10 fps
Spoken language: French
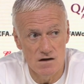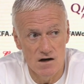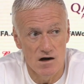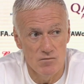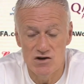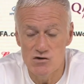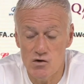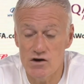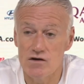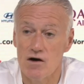à
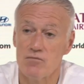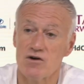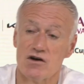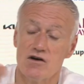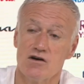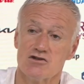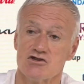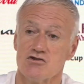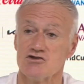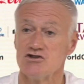améliorer, après à
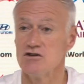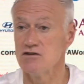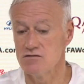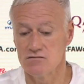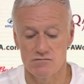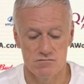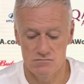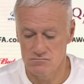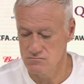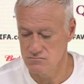changer. Euh,
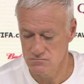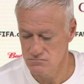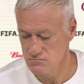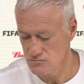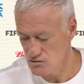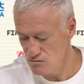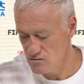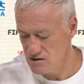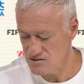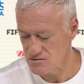je vous
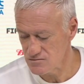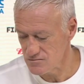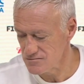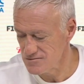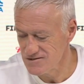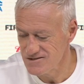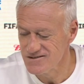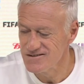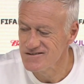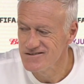laisse
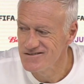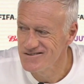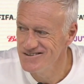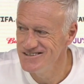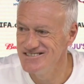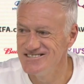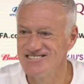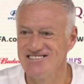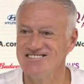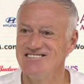
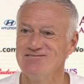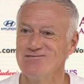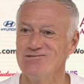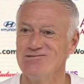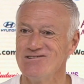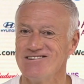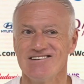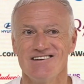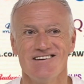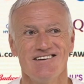l'initiative
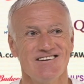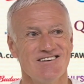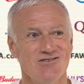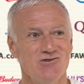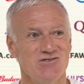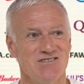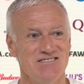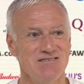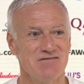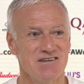de, de ces
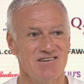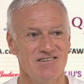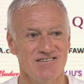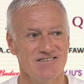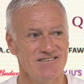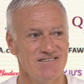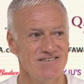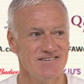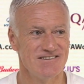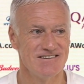différents
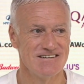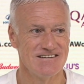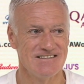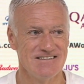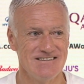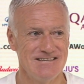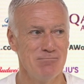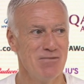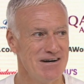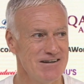
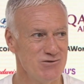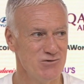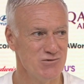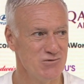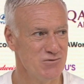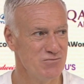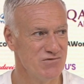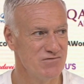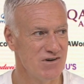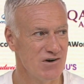débats de
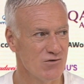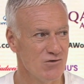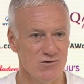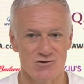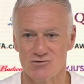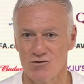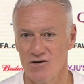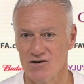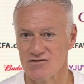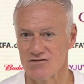pouvoir gauche,
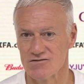droite.